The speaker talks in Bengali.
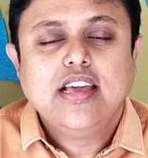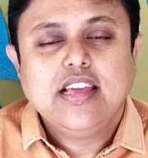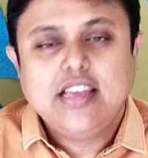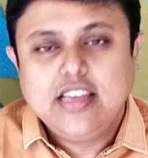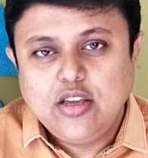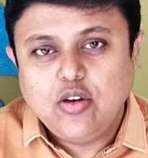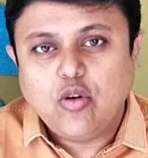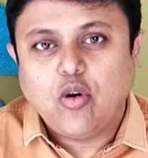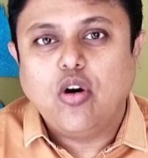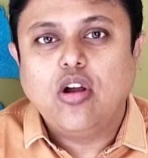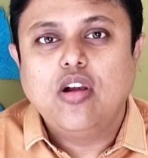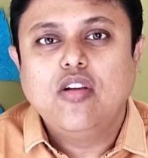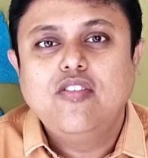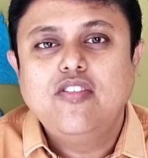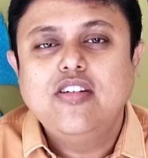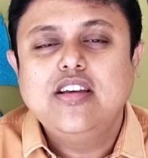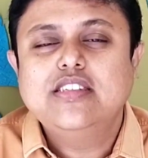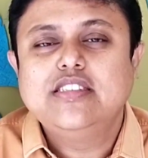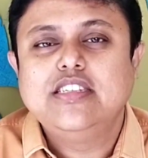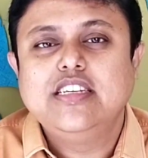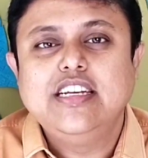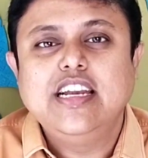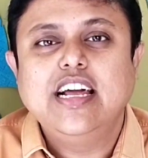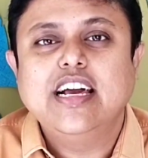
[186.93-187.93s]
হি
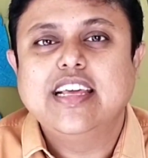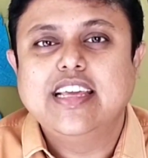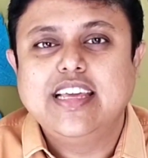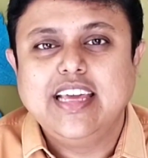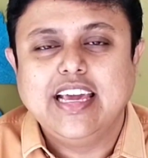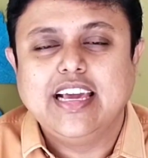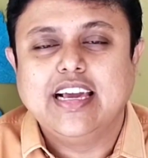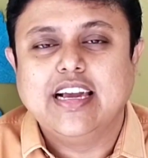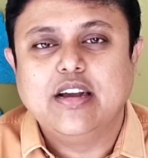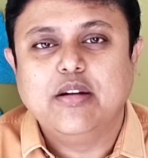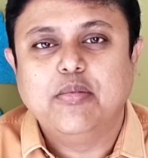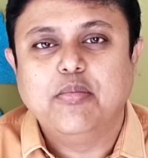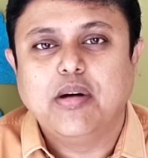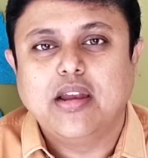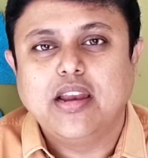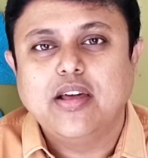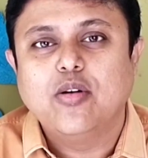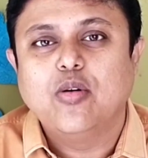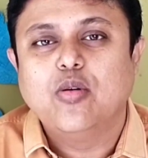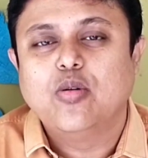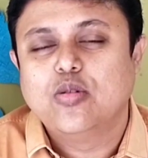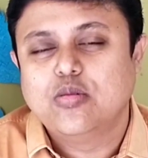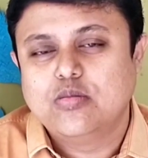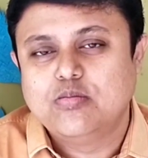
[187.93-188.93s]
অলওয়েজ নিড আ কিক মানে
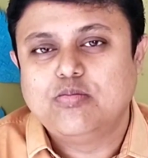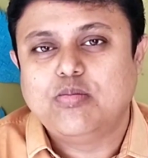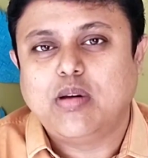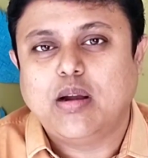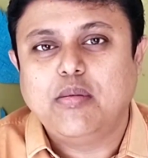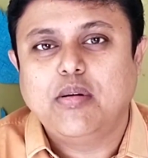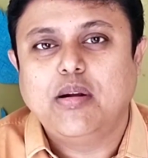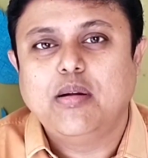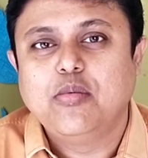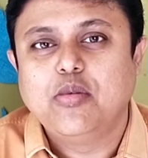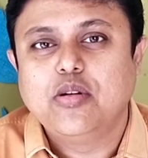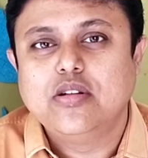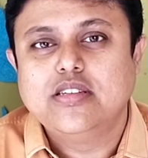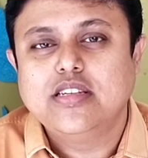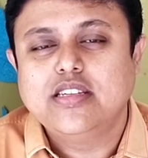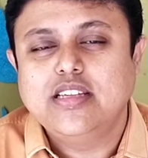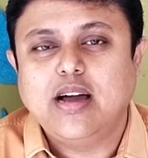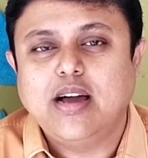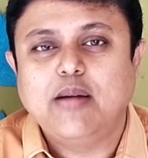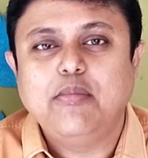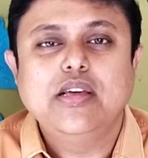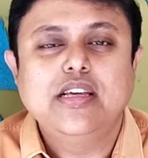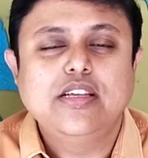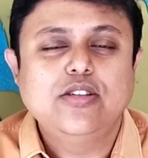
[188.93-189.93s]
ও বারবার বলছে যে
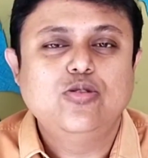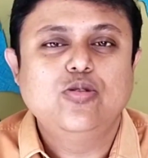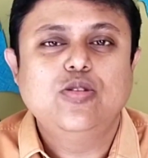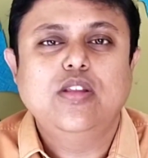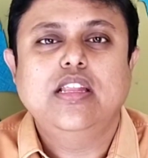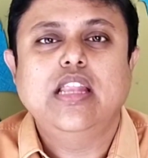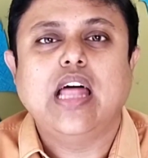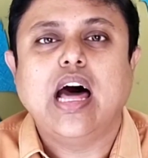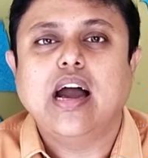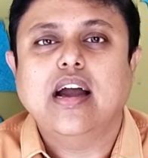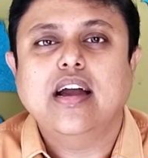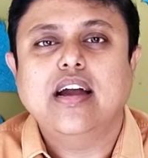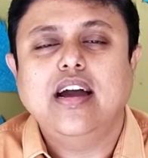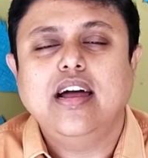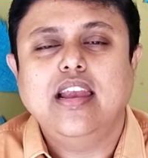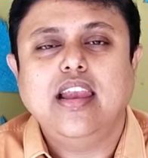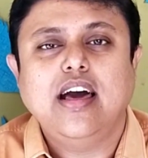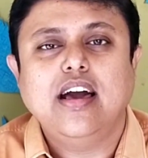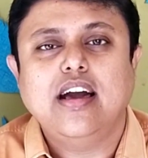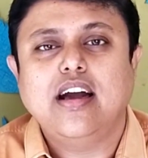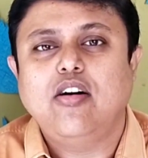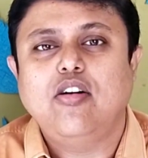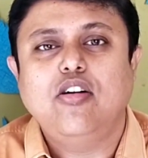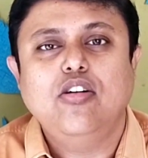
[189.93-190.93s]
আমি কিছুতে ধাক্কা
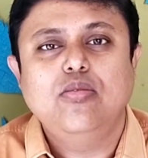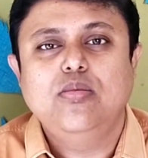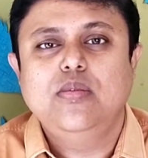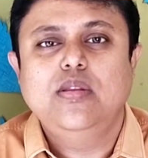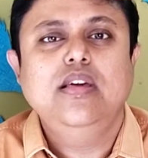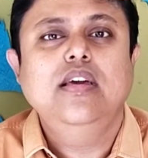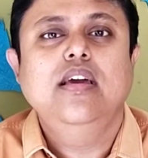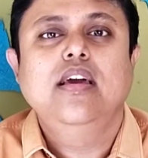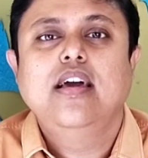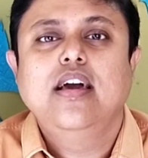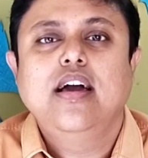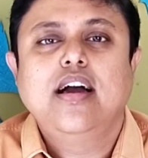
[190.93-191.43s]
না খাওয়া অবধি